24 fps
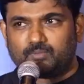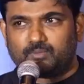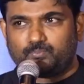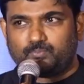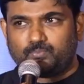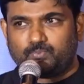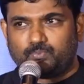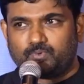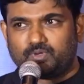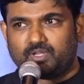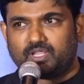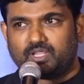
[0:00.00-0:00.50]

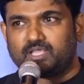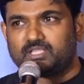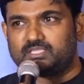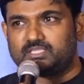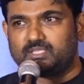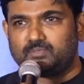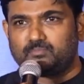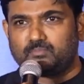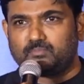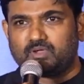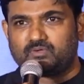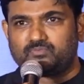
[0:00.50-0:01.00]
పునాది
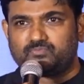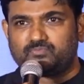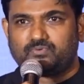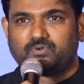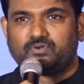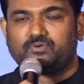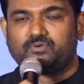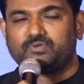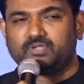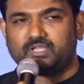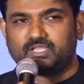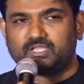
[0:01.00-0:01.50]
మా
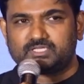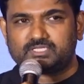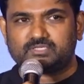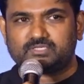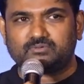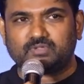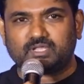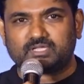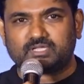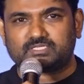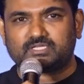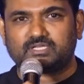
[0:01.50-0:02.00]
ఫౌండేషన్
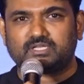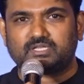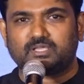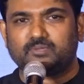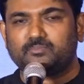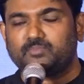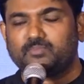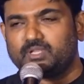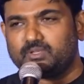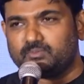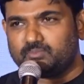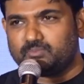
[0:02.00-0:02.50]
యాక్చువల్గా
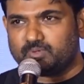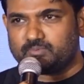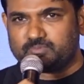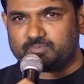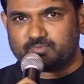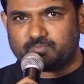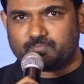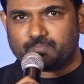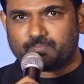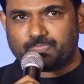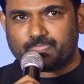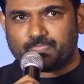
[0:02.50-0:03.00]
బనిబాబు
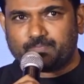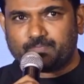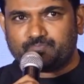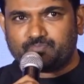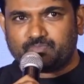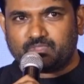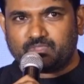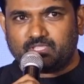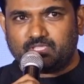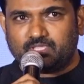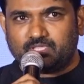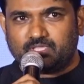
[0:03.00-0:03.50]

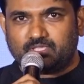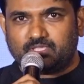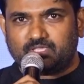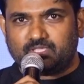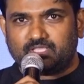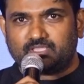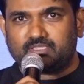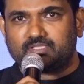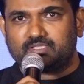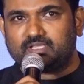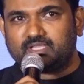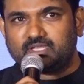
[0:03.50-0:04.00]

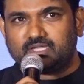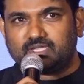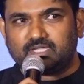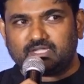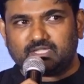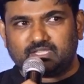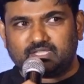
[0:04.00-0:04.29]
ఎందుకనంటే